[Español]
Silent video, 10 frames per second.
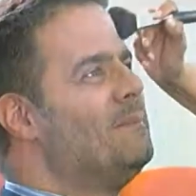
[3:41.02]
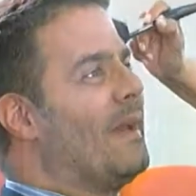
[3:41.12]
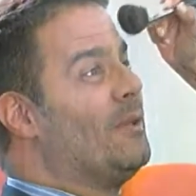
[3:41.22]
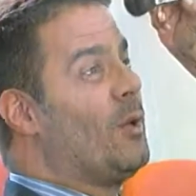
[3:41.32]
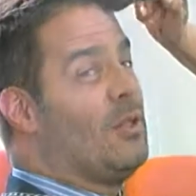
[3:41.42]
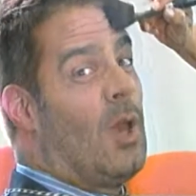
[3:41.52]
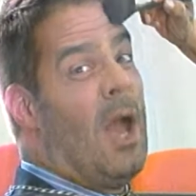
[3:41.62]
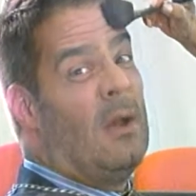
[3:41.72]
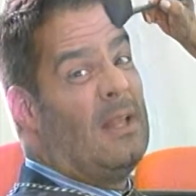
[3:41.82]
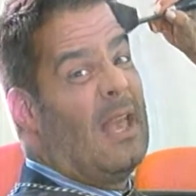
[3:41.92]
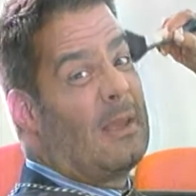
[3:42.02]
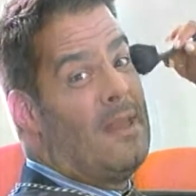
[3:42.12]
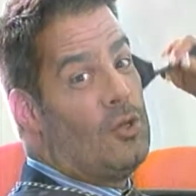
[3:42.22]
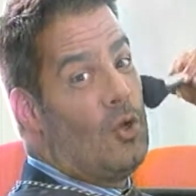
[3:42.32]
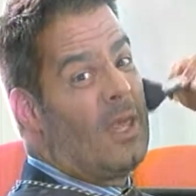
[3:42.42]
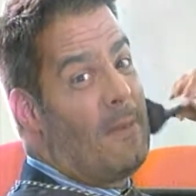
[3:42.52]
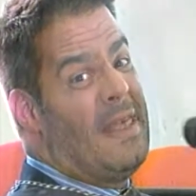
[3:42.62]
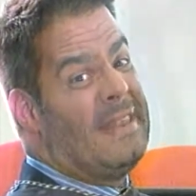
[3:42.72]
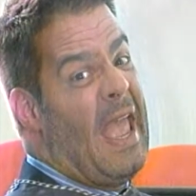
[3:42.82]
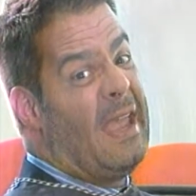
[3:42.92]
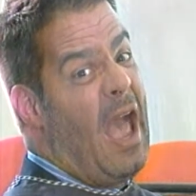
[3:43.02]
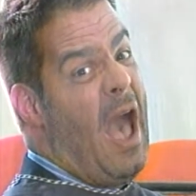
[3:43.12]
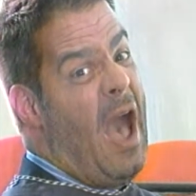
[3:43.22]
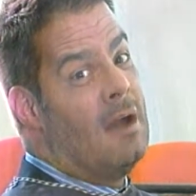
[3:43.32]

pegando gritos, ah, que me ayude, que me detenga.